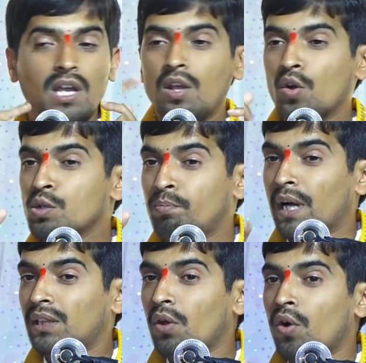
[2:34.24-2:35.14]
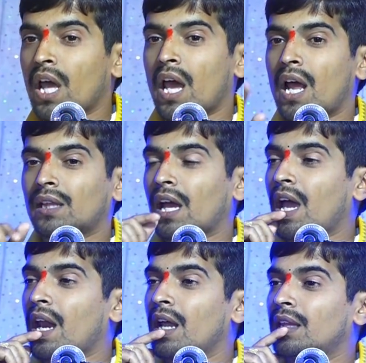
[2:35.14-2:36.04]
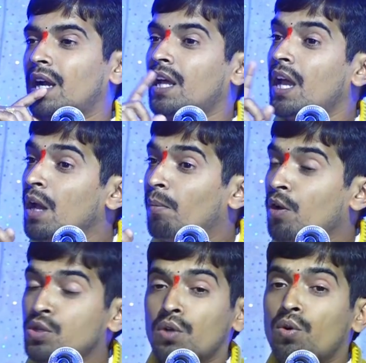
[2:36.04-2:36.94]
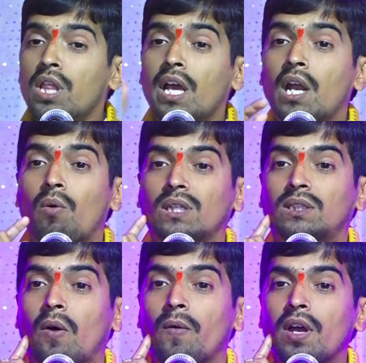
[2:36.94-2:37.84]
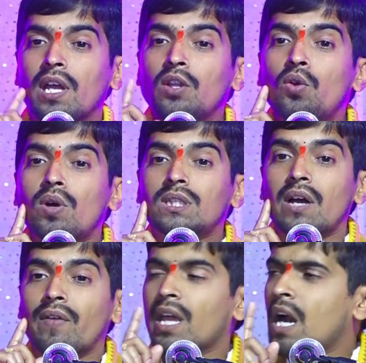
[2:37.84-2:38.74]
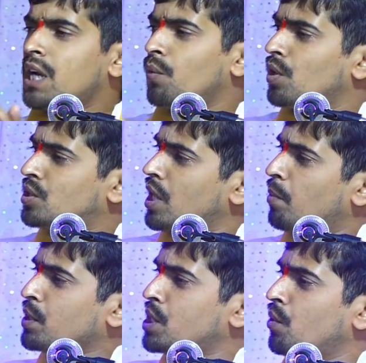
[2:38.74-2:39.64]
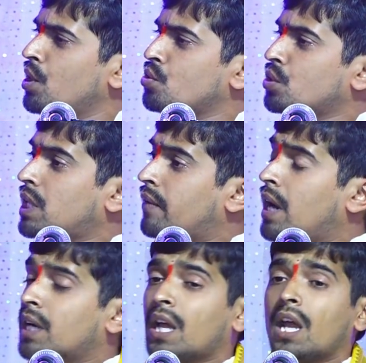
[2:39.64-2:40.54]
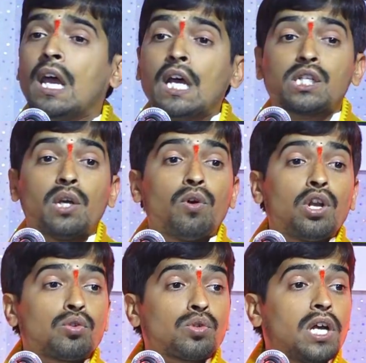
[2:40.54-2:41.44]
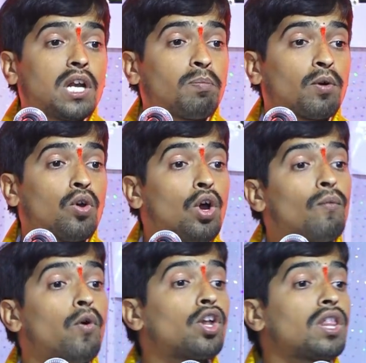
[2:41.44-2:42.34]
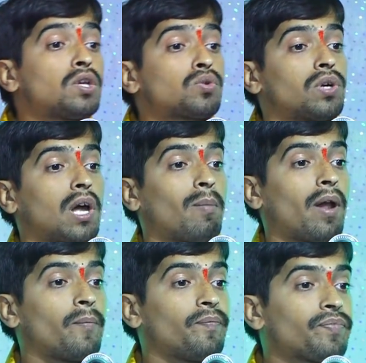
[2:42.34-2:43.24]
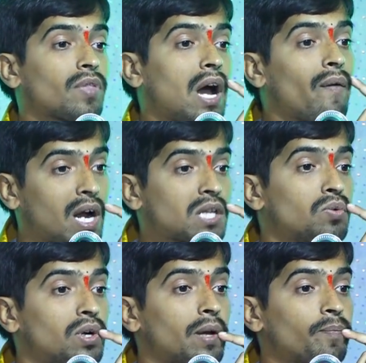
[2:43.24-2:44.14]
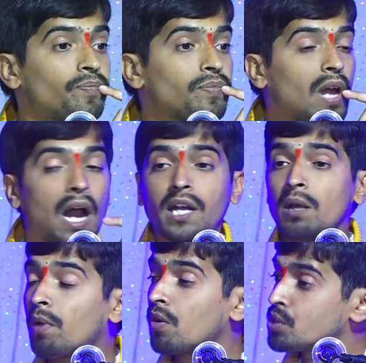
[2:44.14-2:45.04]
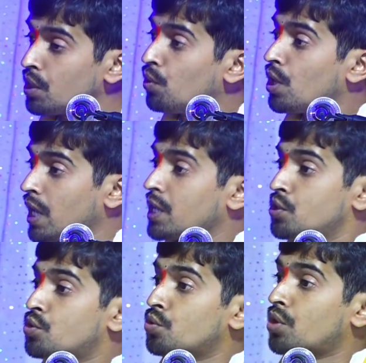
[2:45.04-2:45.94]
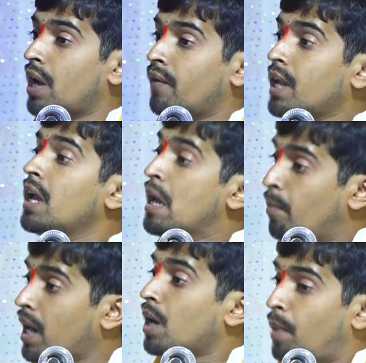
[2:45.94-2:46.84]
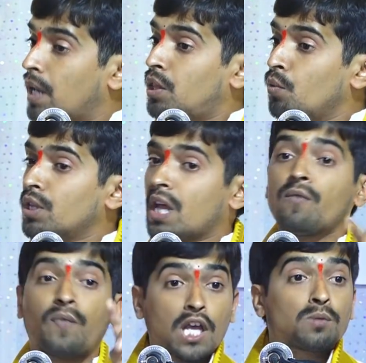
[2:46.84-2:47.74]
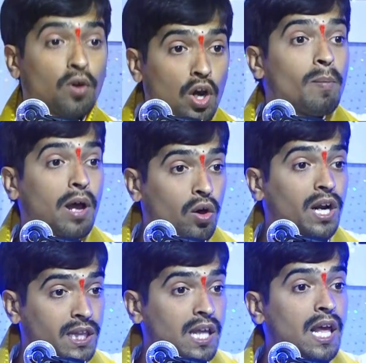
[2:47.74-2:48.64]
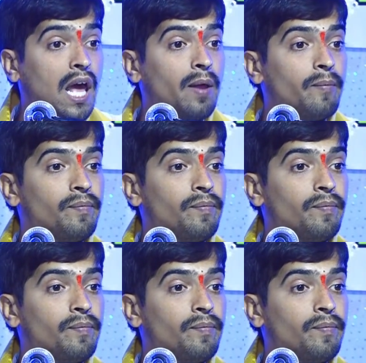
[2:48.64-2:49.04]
ఈరోజు భక్తి కూడా ఎలా తయారైందంటే మనం శివుడి దగ్గరికి వస్తాం ఎందుకు వస్తామయ్యా అంటే వచ్చినప్పుడు శివుణ్ణి చూస్తామా అంటే శివుణ్ణి చూసేటప్పుడు ఫోటో తీసుకుంటాం మనం అవకాశం ఉంటే అంటే మనం శివుణ్ణి దర్శించుకుంటున్నామని మనకు భక్తి ఉందని ఫేస్బుక్లో మరొకరికి తెలియాలి